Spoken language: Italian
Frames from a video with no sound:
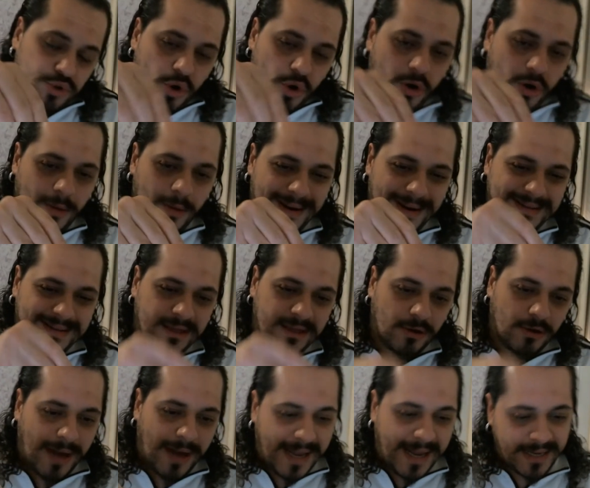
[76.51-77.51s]
gioco
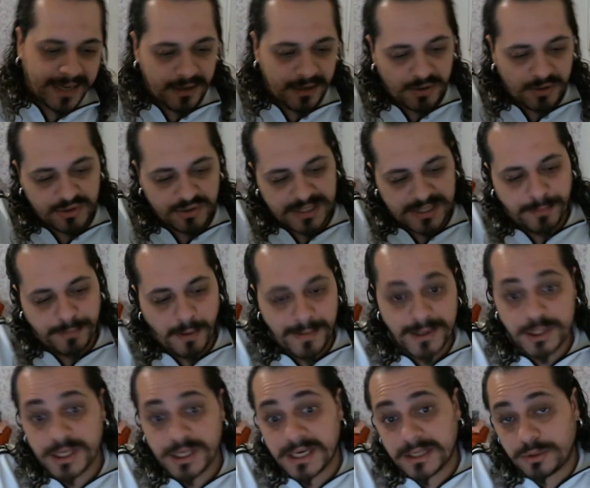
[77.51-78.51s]
particolare che non so se può
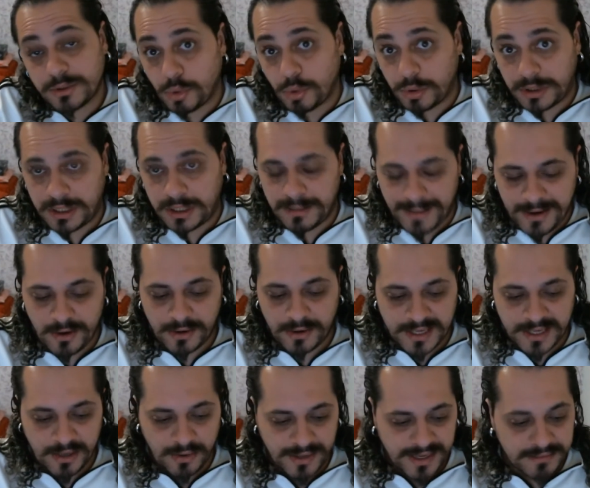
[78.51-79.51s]
piacere a tutti, ma io
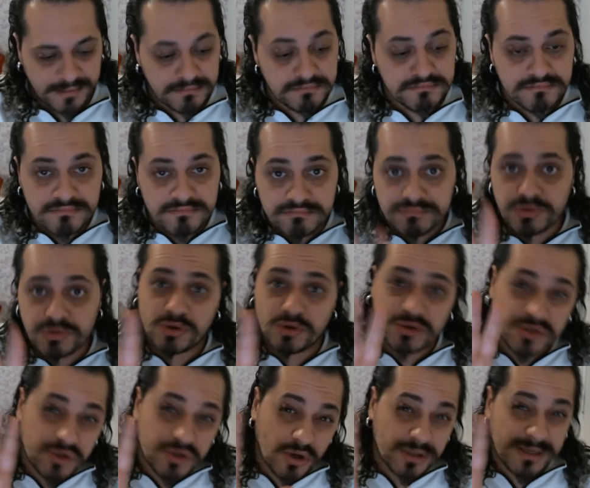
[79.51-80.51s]
credo che non
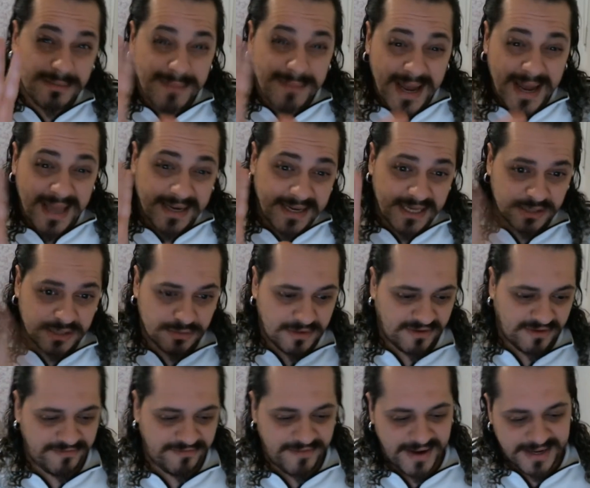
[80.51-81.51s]
so se magari riesco
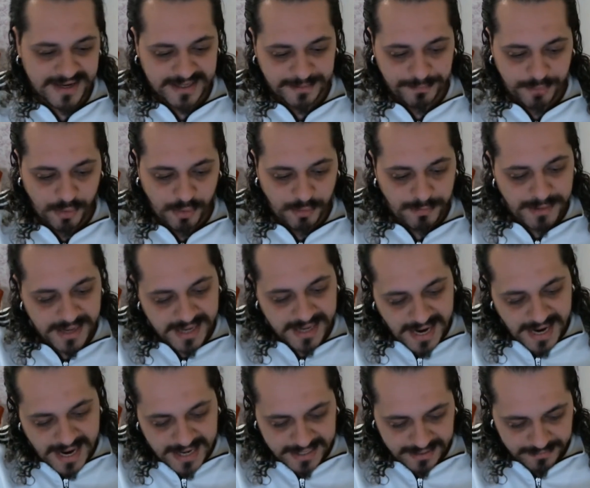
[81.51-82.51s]
a far
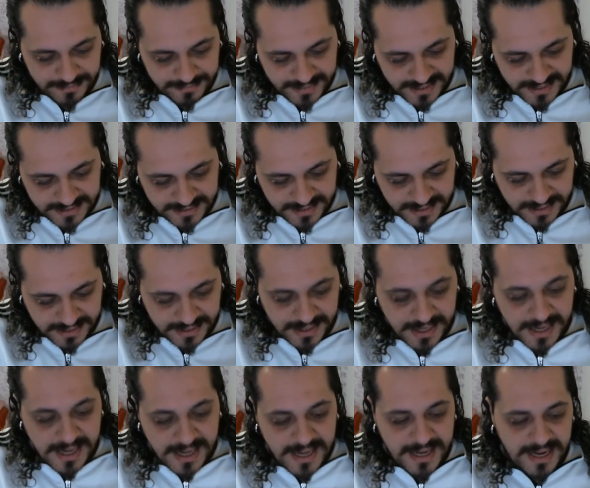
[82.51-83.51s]
pubblicare, a mettere
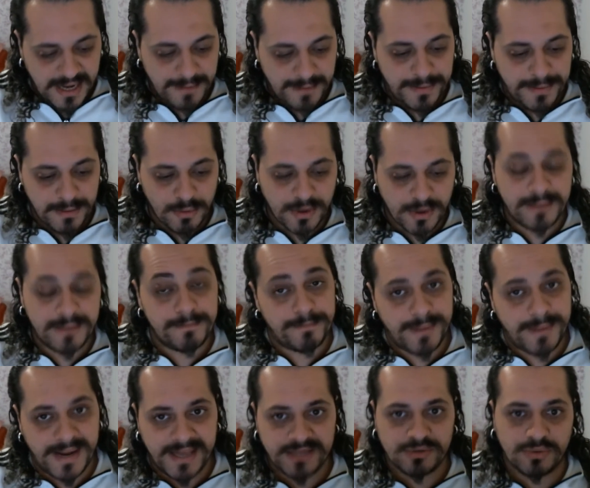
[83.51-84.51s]
il primo
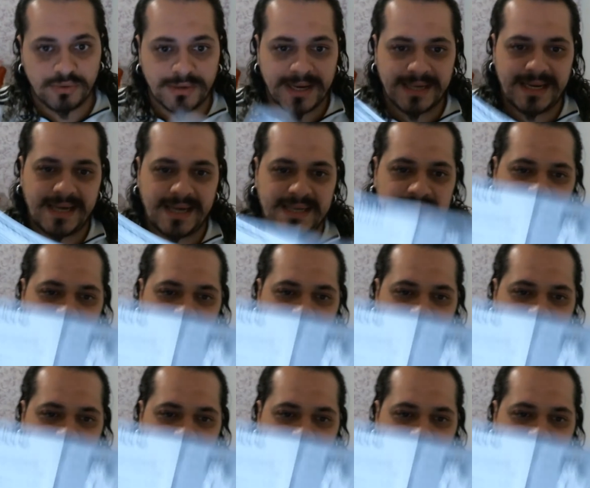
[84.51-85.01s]
gameplay sul canale